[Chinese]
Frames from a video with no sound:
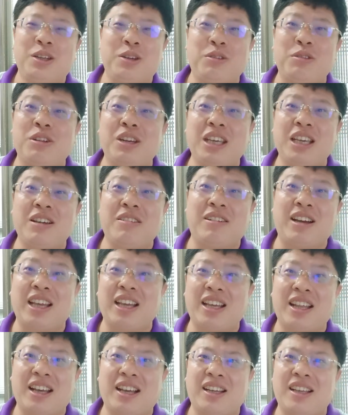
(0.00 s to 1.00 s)
女立
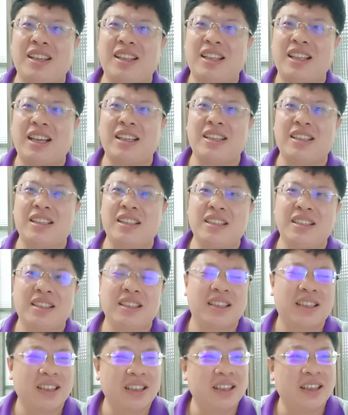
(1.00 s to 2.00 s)
委啊，还是
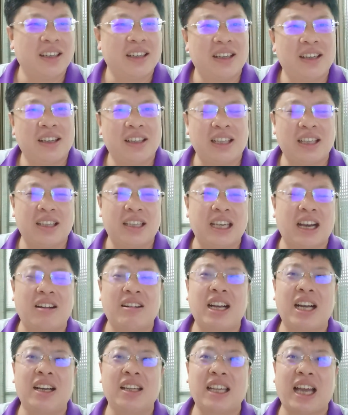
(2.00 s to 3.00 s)
想
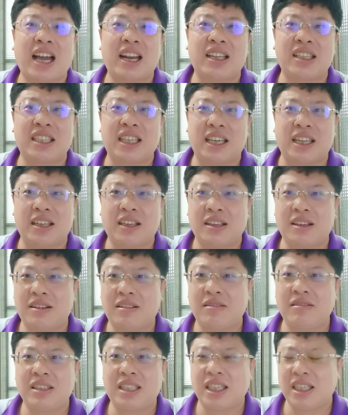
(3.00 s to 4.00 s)
要坑他的钱，
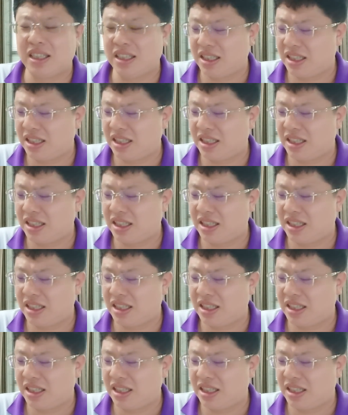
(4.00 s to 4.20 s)
勾结